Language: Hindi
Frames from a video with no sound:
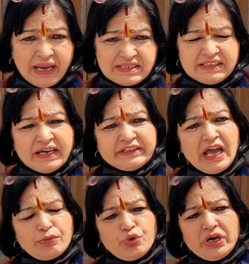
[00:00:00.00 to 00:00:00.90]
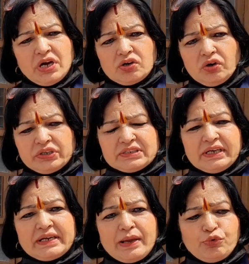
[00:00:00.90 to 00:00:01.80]
एनसी के टाइम हुए ना कांग्रेस
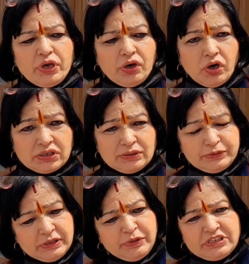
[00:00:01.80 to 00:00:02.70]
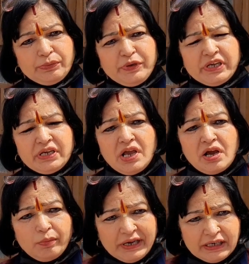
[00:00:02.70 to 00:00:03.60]
के टाइम हुए और जब ये बीजेपी की
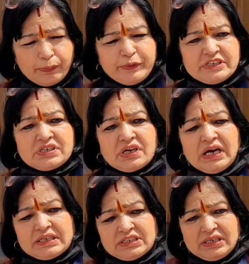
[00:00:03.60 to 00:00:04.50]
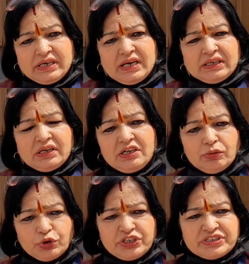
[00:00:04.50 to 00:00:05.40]
हमारी अपनी सरकार चल रही है
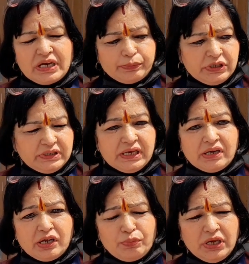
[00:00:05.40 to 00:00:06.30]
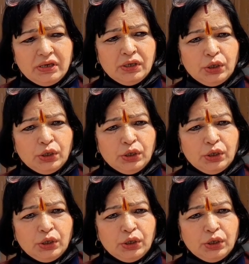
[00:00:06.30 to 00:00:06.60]
आदरणीय मोदी साहब की देख में